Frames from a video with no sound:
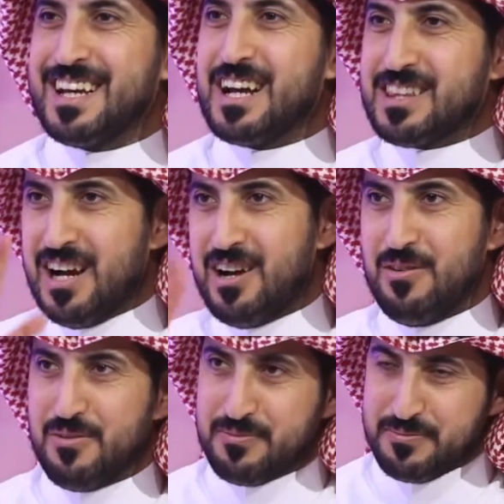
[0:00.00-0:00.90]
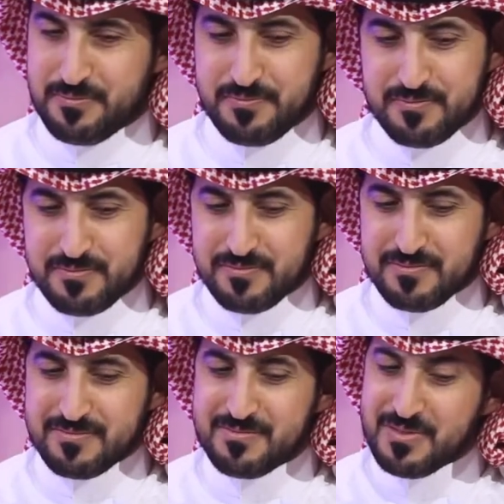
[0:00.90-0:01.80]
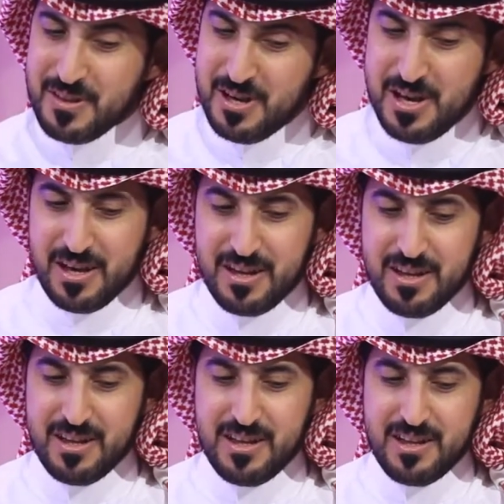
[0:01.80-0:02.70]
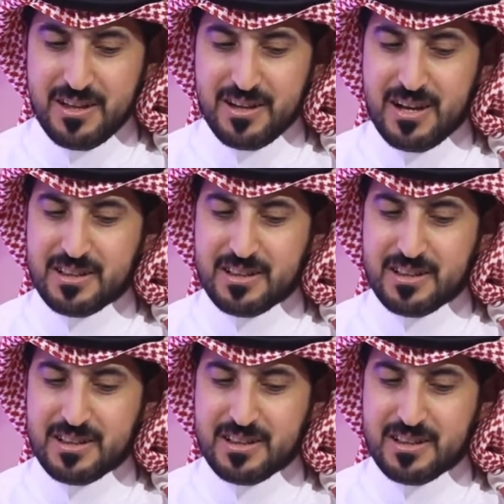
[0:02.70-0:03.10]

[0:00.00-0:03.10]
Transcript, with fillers: قال تعال اكيد ايه زعلان اكيد